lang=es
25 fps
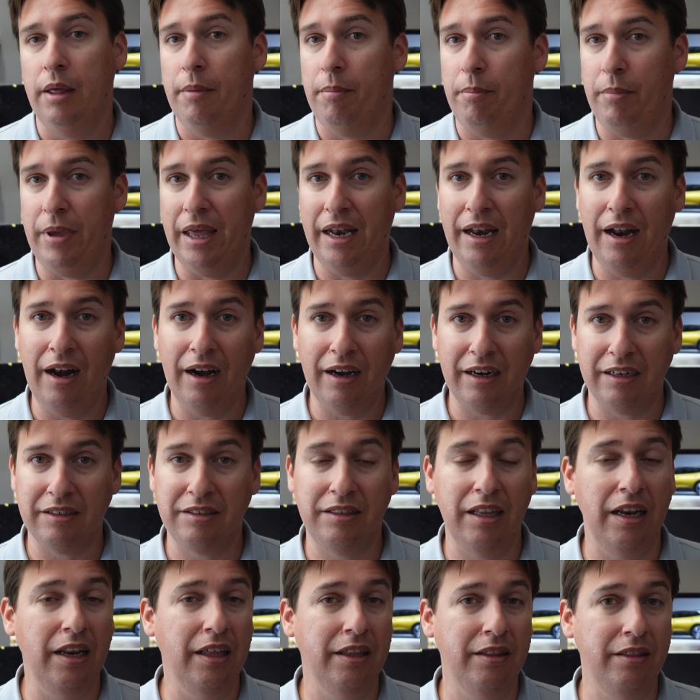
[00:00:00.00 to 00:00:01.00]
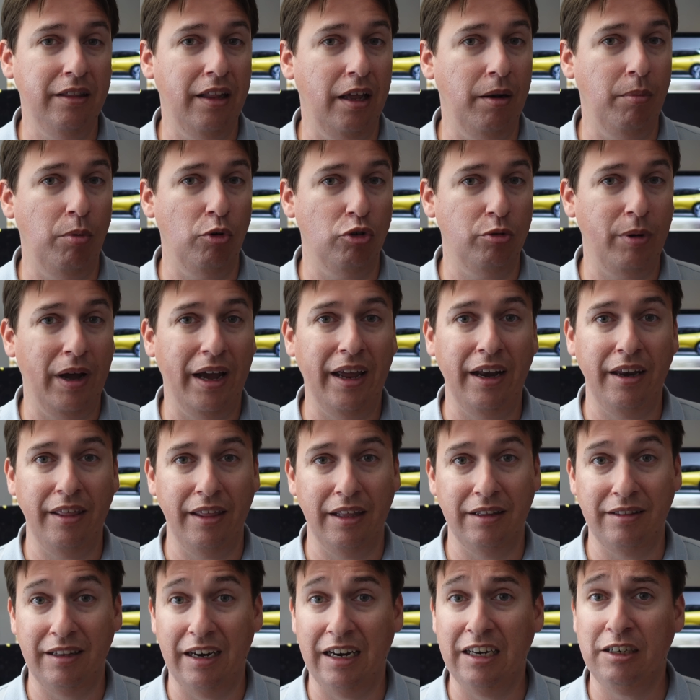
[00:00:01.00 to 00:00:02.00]
Viene el restyling del Volkswagen
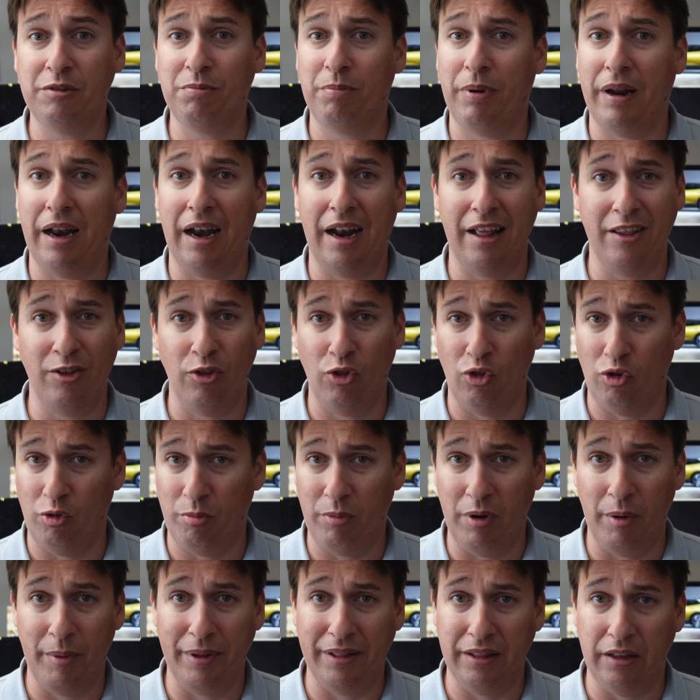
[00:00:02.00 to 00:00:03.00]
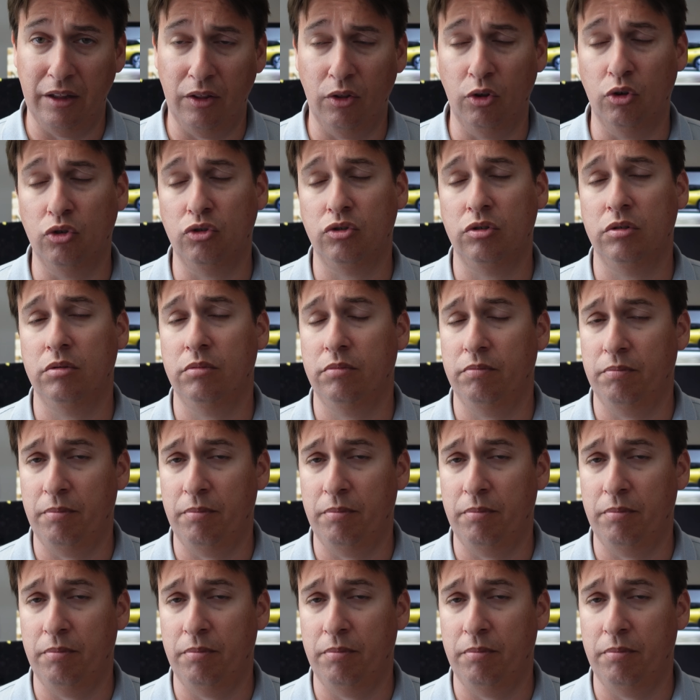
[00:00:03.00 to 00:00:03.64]
ID3 para el año 2022.